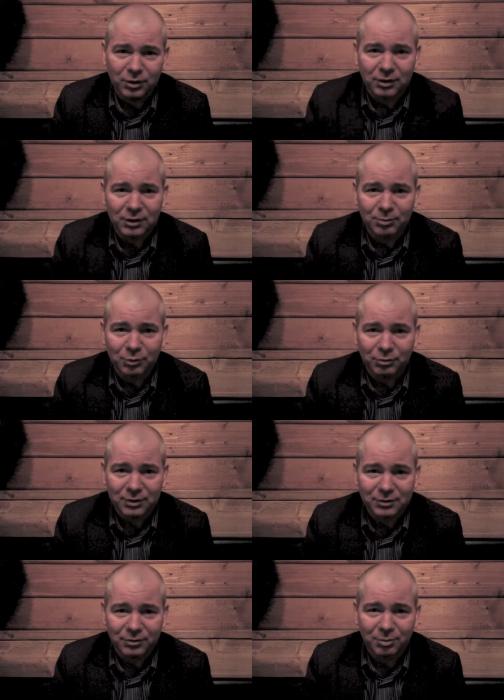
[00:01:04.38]
их там новых
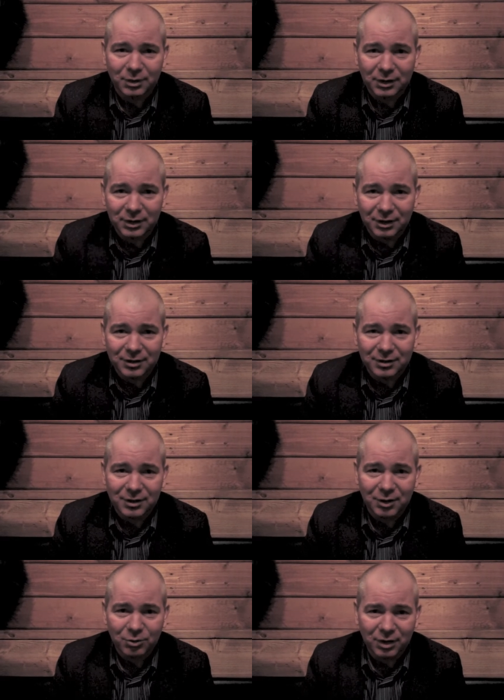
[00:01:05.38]
современных каких
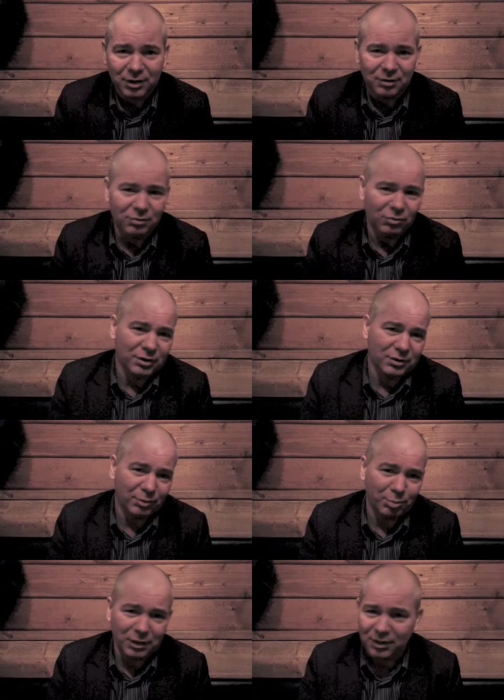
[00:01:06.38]
технологий, они только
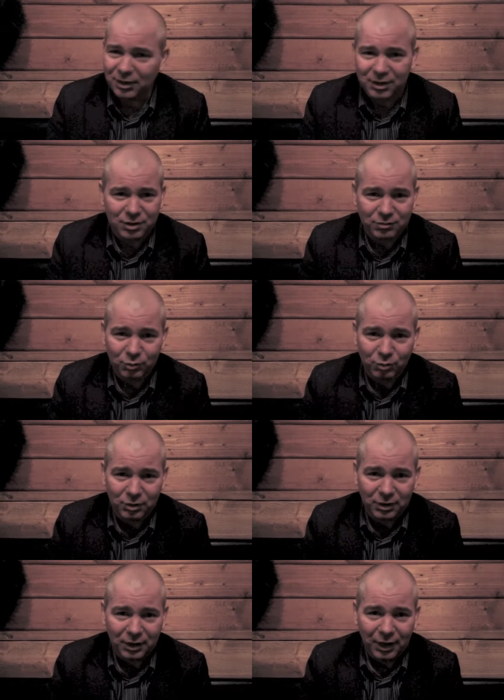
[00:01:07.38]
современные для нашего
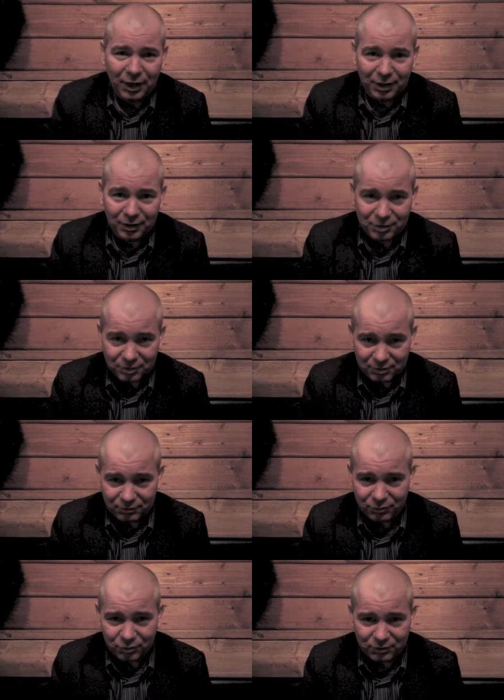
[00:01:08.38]
города. Это же
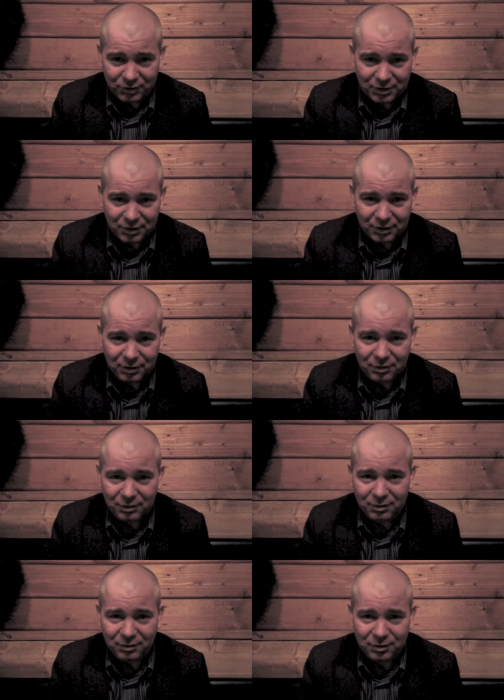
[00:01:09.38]
все известная
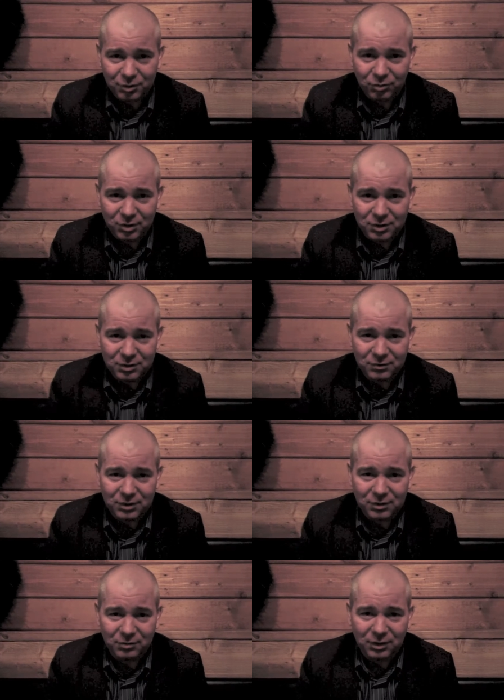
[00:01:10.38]
э, ситуация,
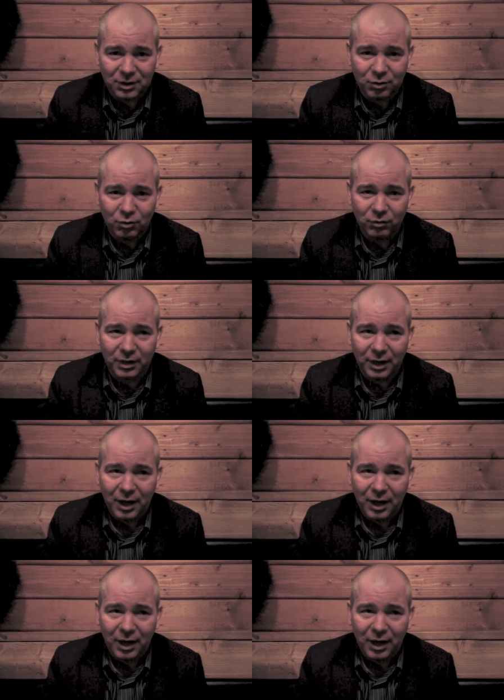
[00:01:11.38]
известный вид торговли.